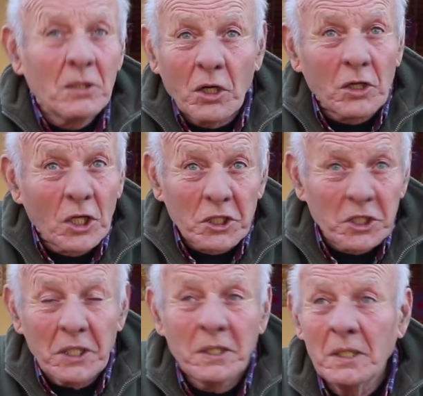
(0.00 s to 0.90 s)
los
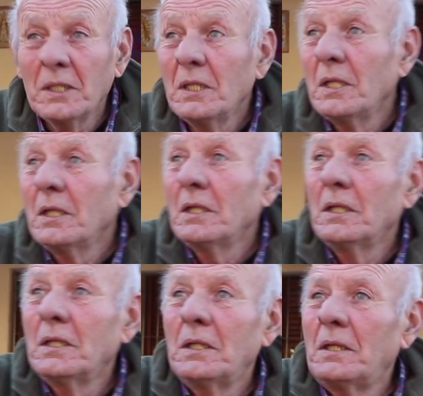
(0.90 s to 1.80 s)
lotes,
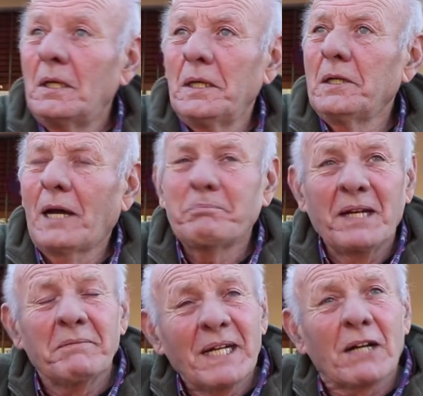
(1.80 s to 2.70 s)
las
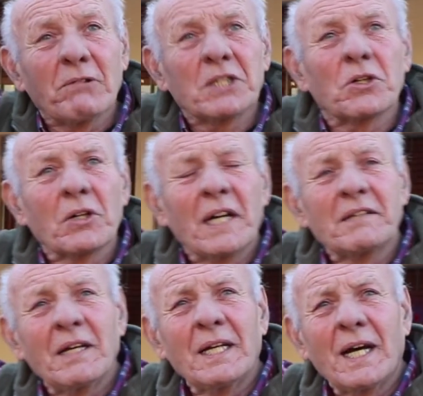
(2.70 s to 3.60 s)
primeras cuatro
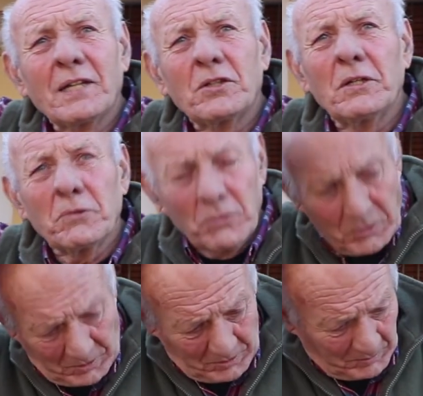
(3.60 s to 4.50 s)
casas las hace
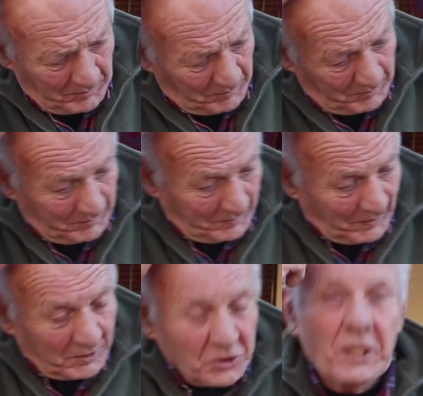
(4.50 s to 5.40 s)
un